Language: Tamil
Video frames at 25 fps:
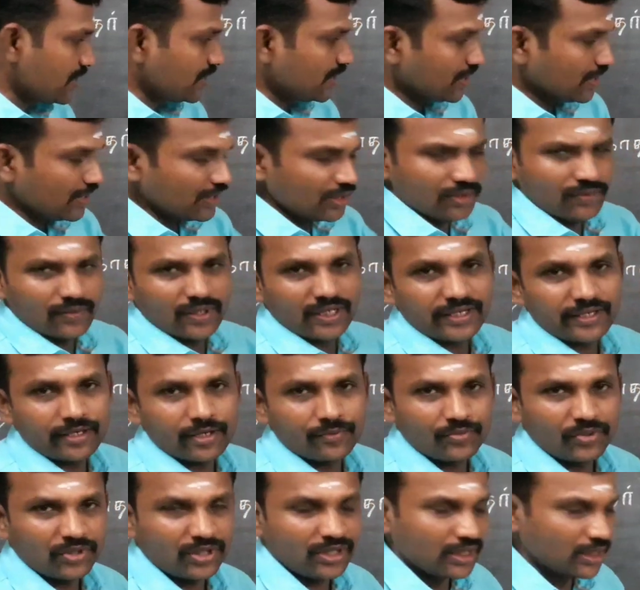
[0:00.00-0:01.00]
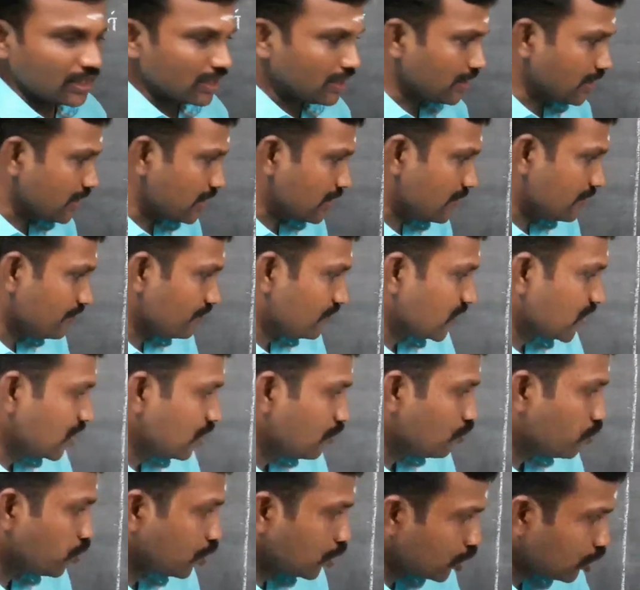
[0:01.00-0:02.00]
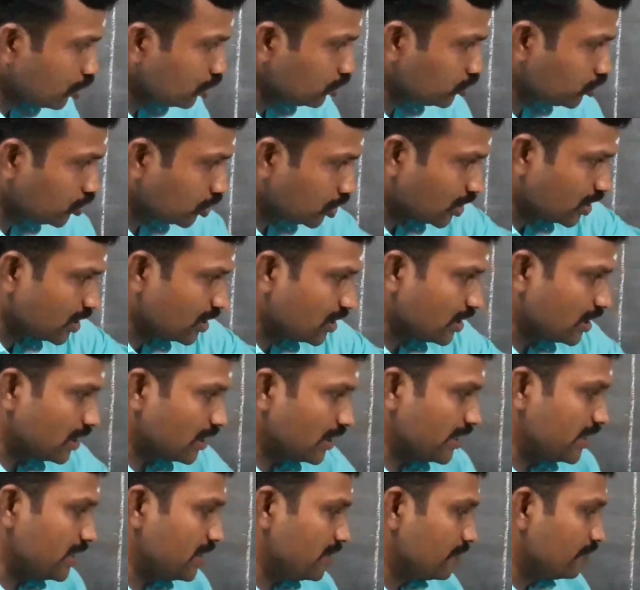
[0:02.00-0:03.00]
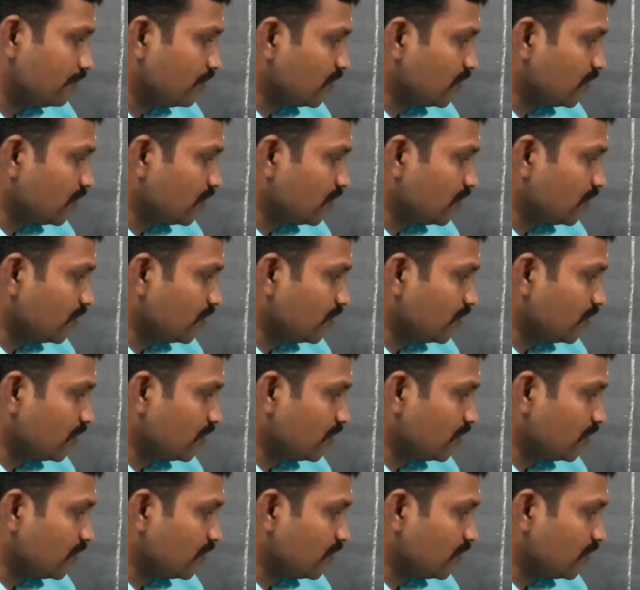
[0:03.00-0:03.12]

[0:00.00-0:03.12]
அதை ரெண்டு வகையாக பிரிக்கிறாங்க பொருள் தொடர்நிலை